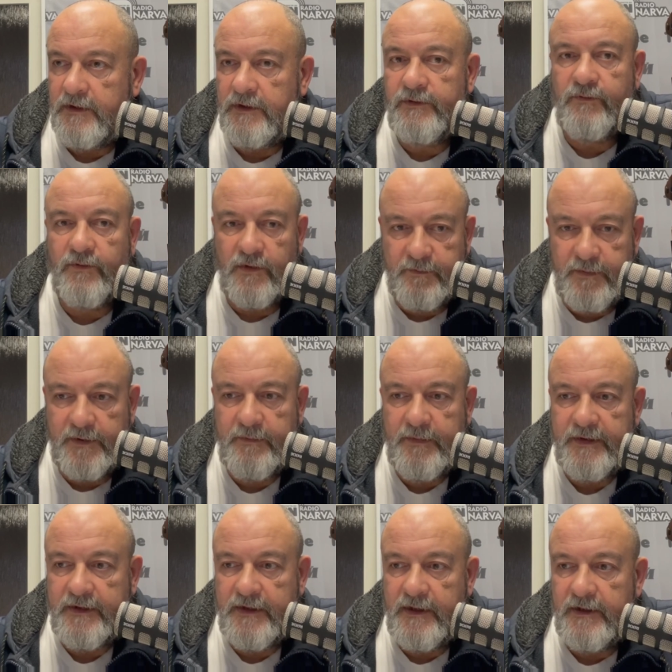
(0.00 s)
и двор
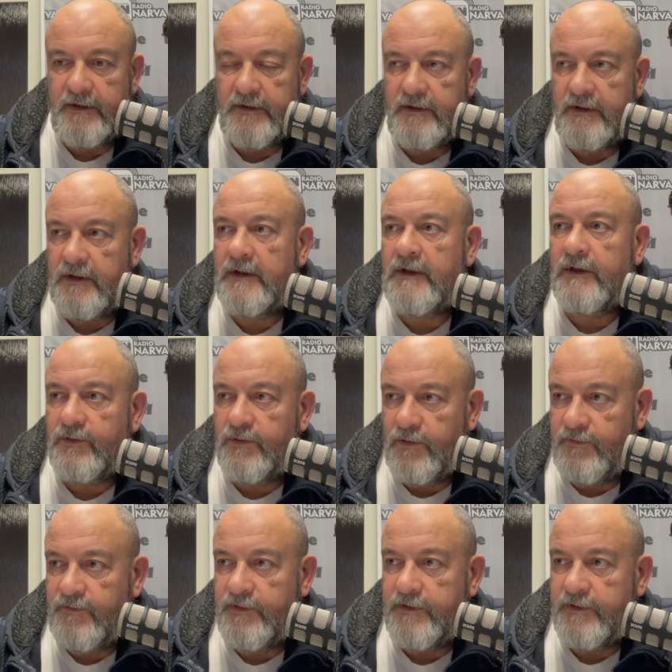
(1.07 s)
подметает, и
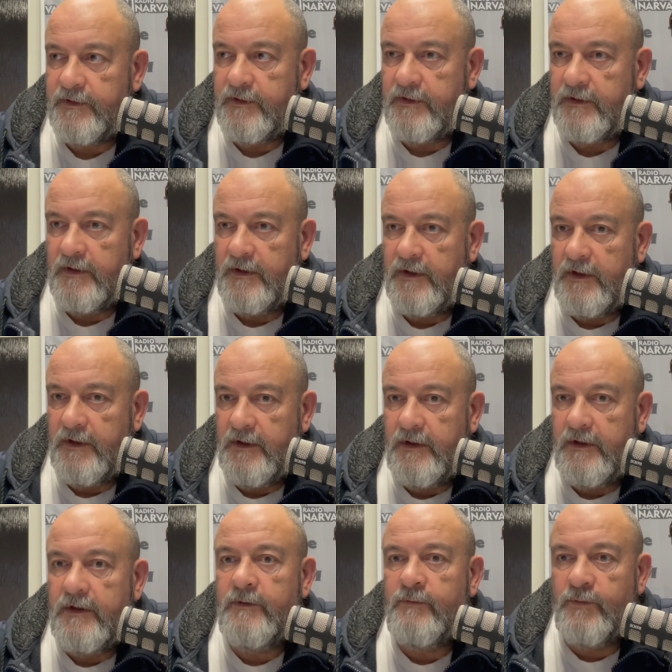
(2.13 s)
готовит,
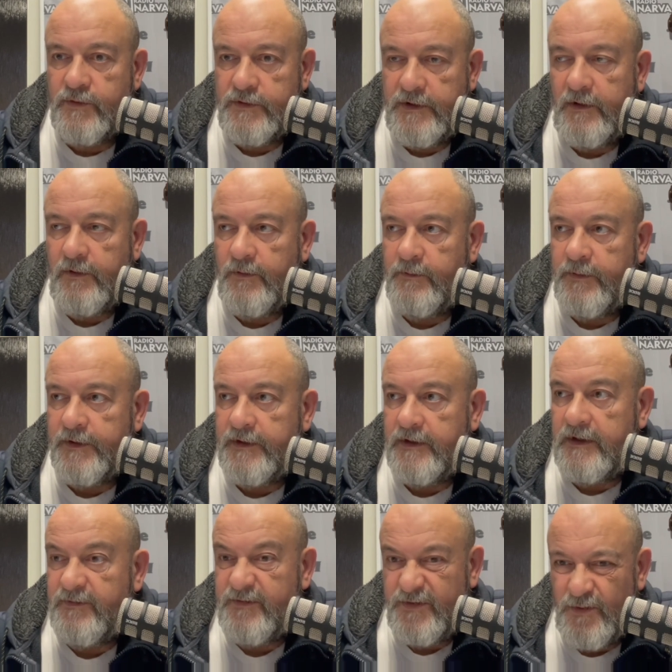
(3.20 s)
и мужа любит,
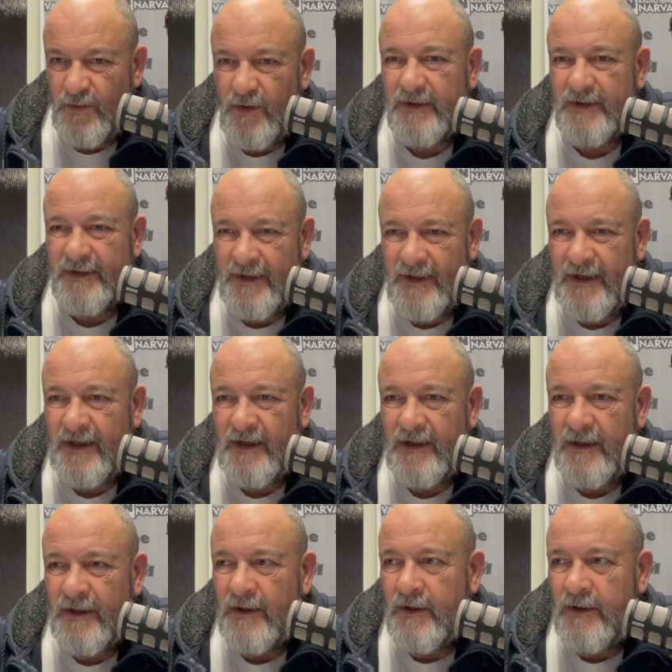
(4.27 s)
и все одна?
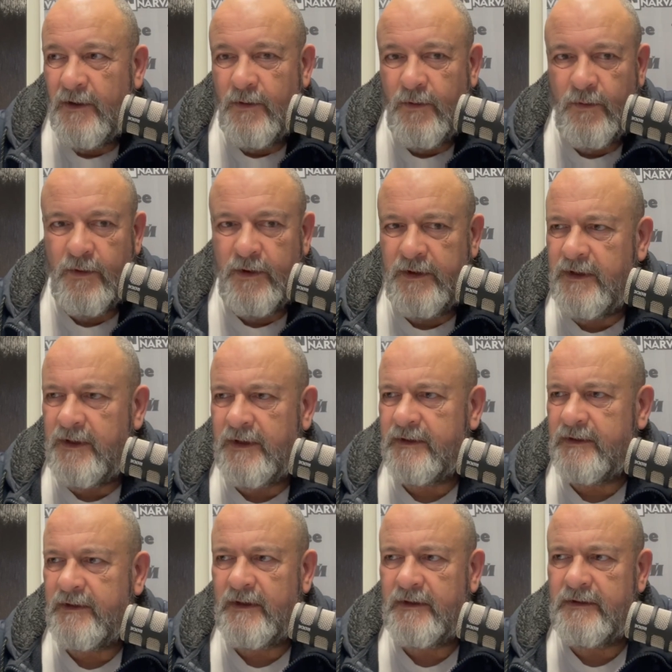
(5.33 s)
Ой, нет,
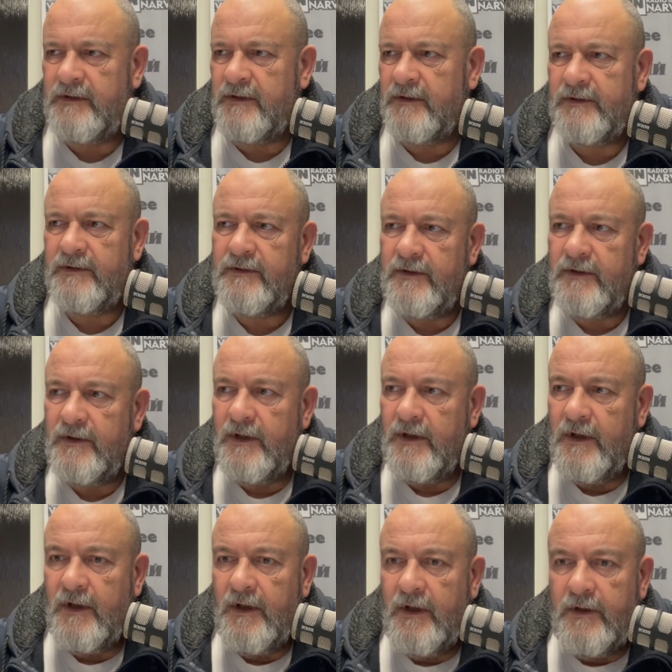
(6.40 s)
так нет.
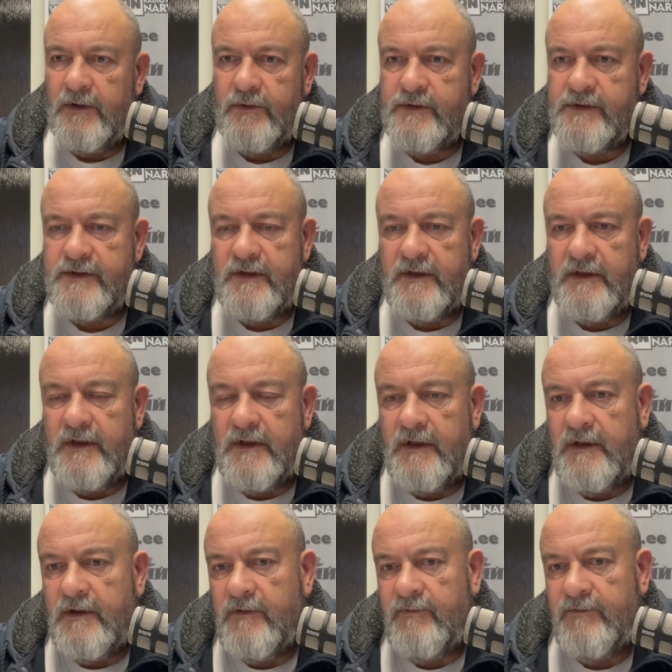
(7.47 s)
Тяжело. То есть
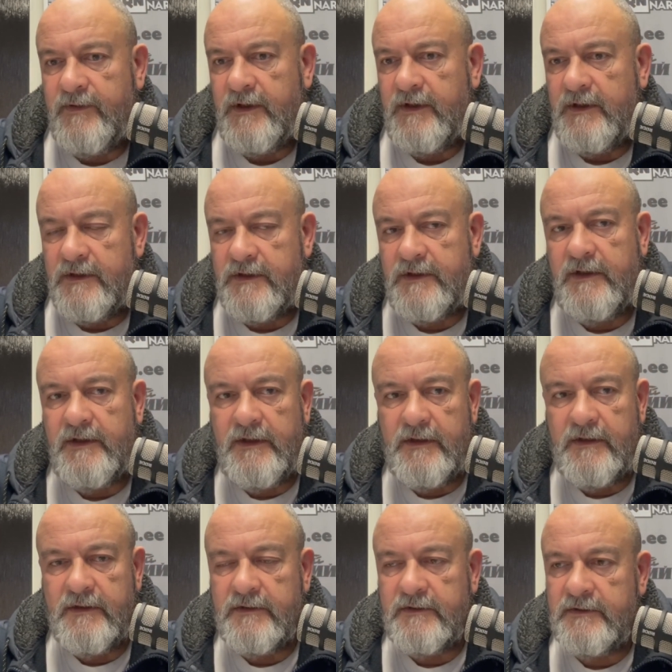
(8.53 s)
вы
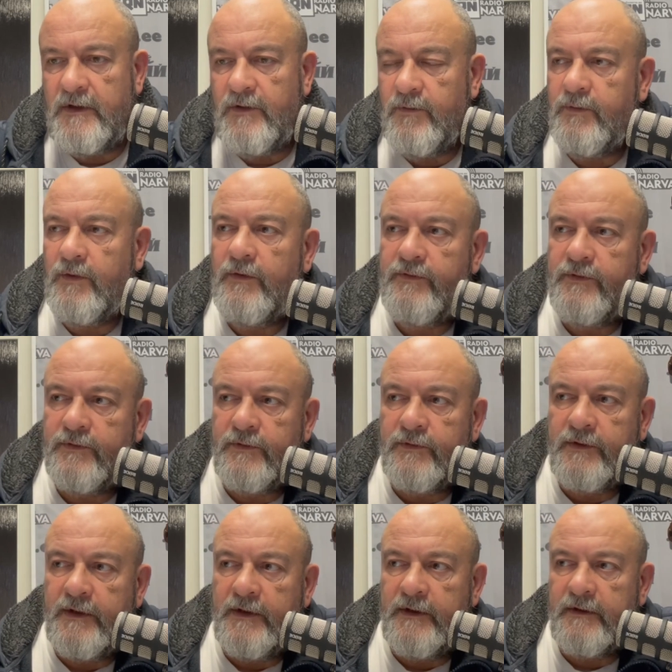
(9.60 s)
шли за любовью
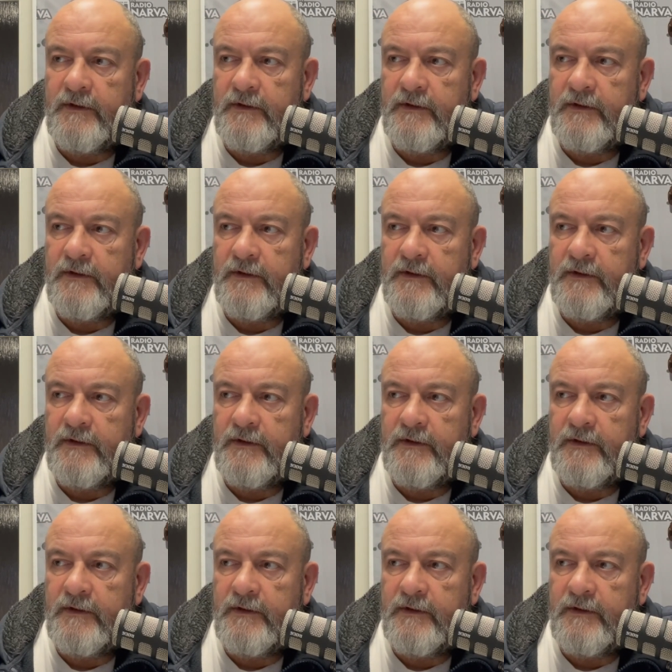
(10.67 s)
туда,